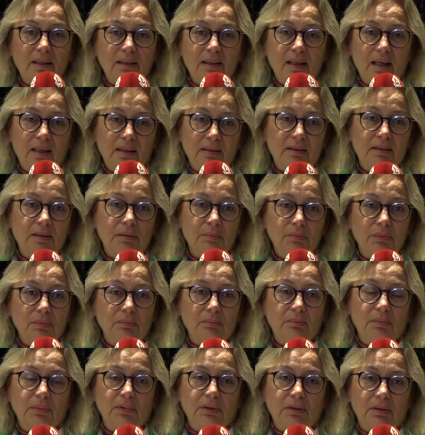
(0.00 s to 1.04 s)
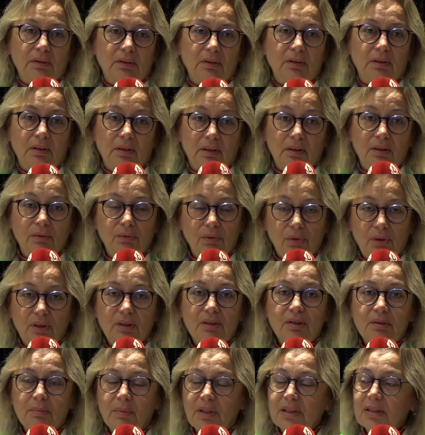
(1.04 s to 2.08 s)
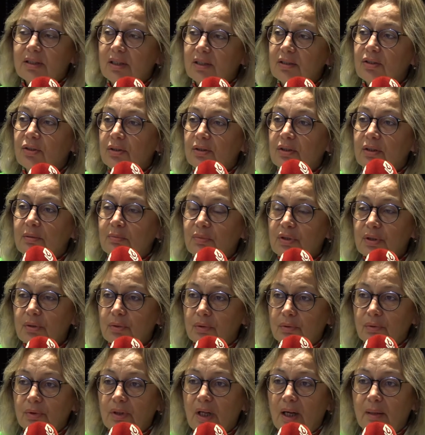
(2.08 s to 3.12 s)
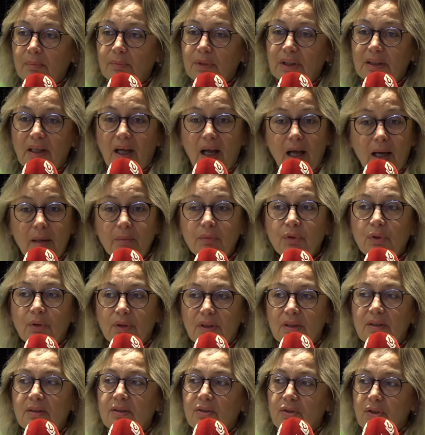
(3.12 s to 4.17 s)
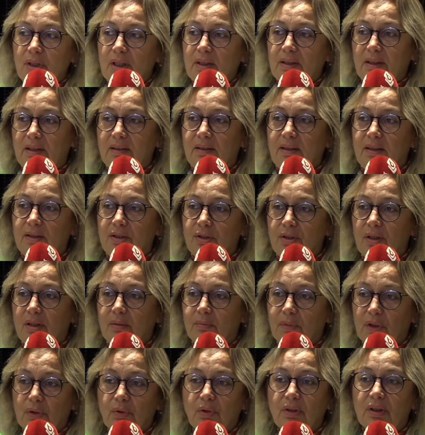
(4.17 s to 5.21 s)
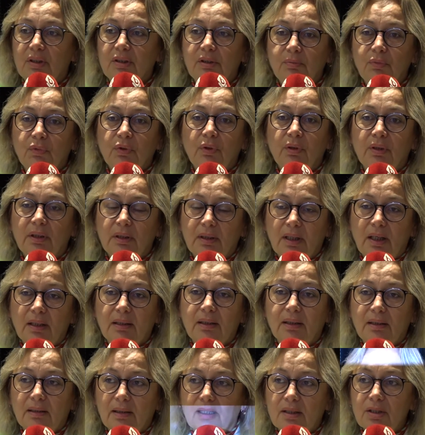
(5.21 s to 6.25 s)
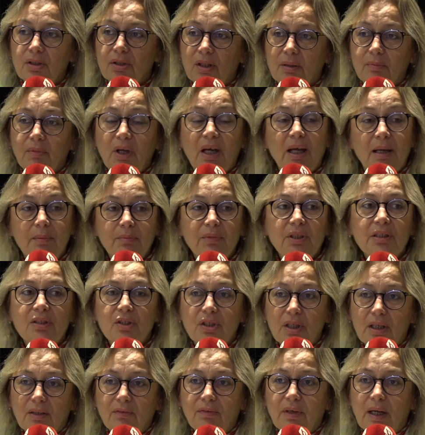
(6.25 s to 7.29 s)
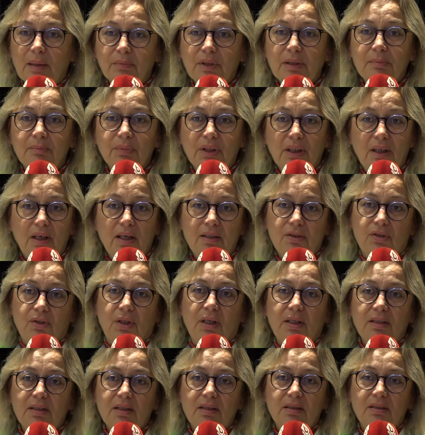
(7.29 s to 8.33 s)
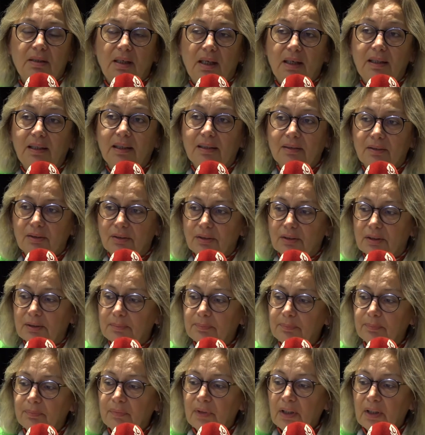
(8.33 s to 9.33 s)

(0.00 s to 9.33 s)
geldiğim e, yönetime seçildiğimiz günden beri hem yönetici arkadaşlarıma, yönetimde olan arkadaşlarıma hem de çevremde birkaç kez dile getirdim.